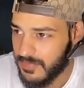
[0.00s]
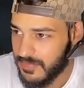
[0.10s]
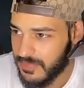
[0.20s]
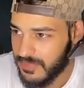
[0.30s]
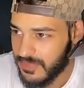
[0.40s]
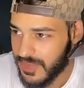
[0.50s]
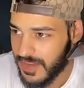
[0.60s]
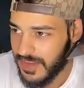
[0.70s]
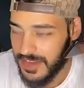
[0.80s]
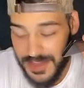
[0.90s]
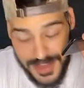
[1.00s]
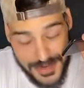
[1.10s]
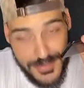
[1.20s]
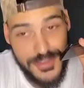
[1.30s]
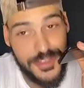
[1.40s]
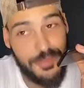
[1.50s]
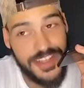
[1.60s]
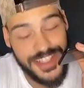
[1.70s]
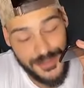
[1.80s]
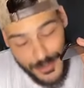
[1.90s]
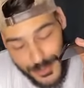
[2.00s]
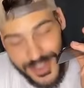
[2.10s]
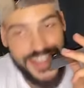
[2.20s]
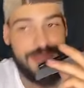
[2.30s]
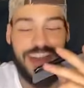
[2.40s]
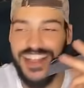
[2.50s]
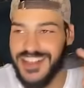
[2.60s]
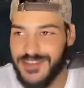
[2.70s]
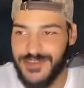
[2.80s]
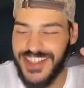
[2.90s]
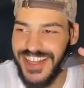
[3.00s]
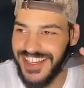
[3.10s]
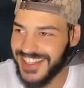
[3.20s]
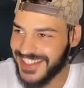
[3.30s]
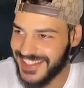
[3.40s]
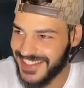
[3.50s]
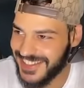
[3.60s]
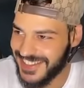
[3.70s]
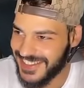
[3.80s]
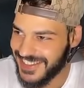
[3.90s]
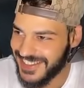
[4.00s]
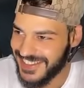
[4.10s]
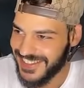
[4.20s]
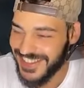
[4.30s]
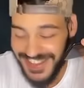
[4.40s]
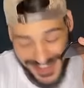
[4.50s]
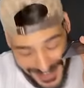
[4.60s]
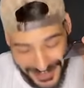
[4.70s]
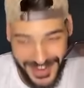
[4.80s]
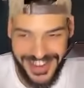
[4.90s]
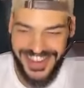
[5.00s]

شنو هو شنو هو ايوا السيربريز غتقولوا لك هي اللي غادي ندوزها عليك إيه، ايوا